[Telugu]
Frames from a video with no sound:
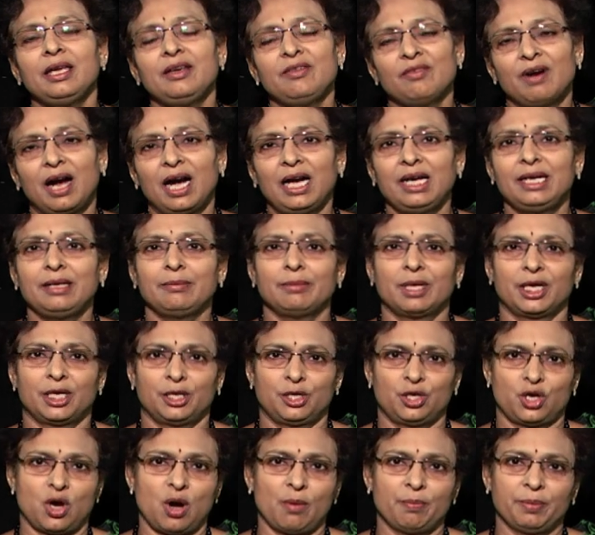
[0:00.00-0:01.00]
ఇవాళ
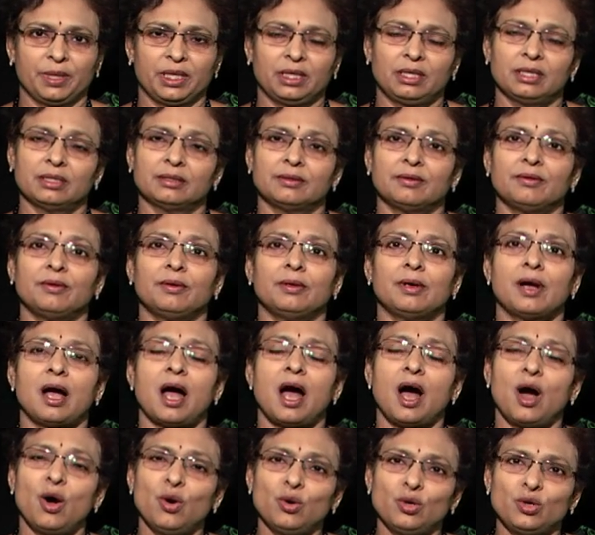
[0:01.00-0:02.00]
మన టాపిక్
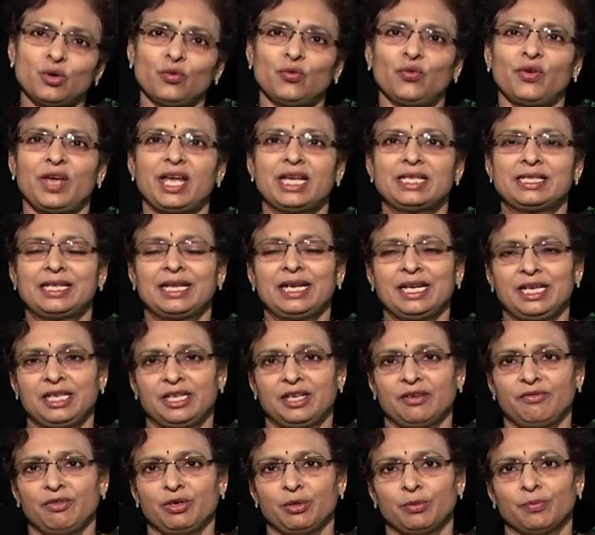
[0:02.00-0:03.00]
హౌ టు ఫేస్ అన్
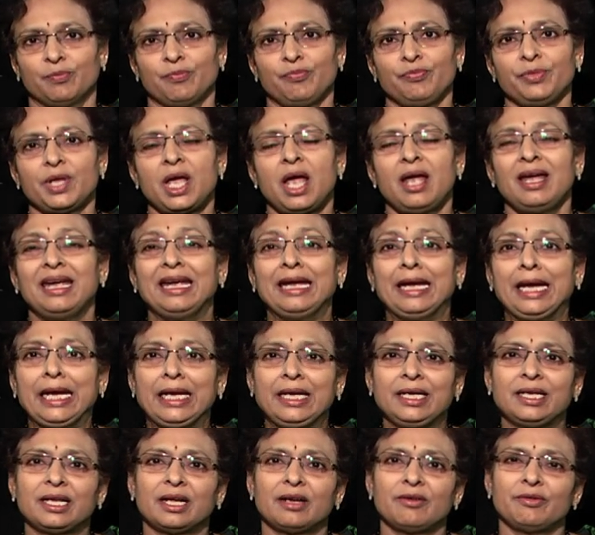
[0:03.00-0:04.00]
ఇంటర్వ్యూ
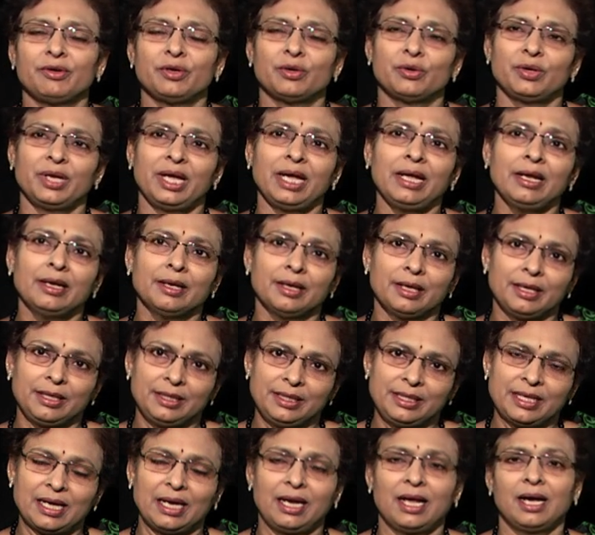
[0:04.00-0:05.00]
ఇంటర్వ్యూని
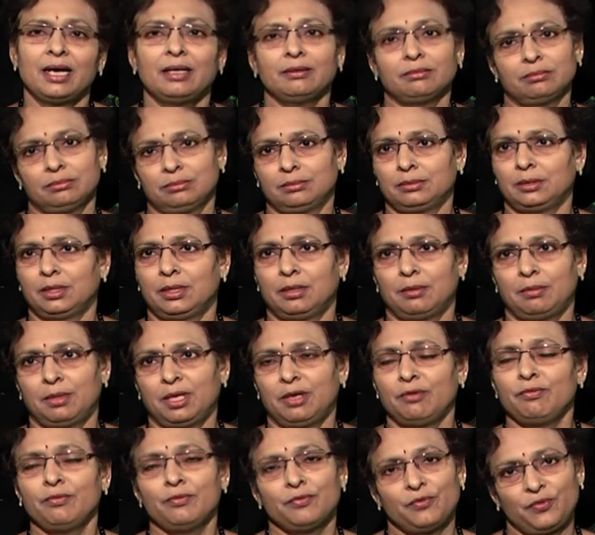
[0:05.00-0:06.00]
ఎలా
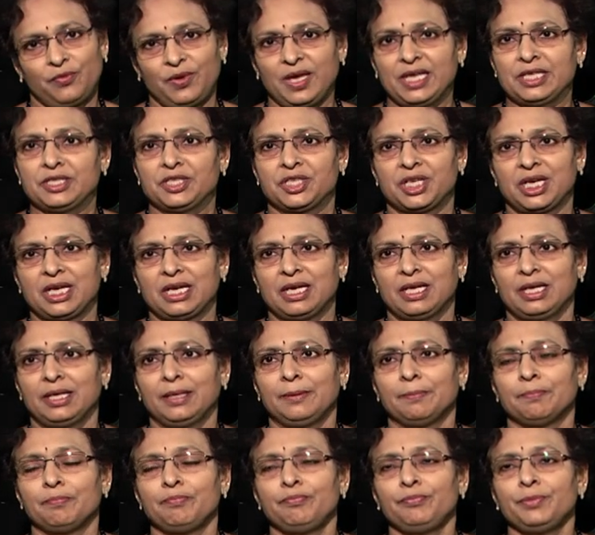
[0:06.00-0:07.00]
మనం ఫేస్
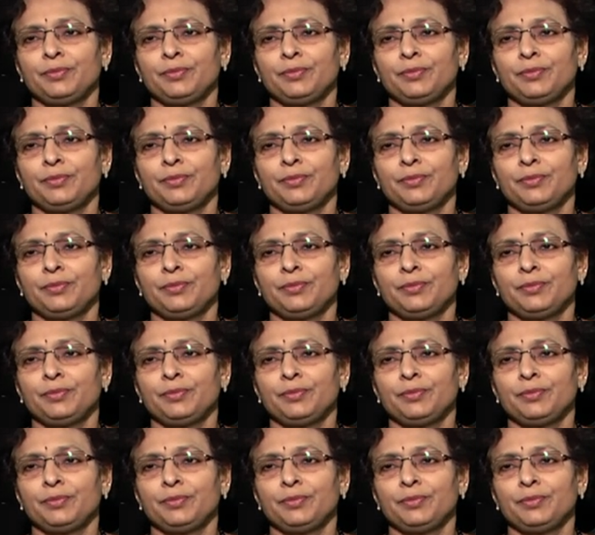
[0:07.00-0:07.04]
చేయాలి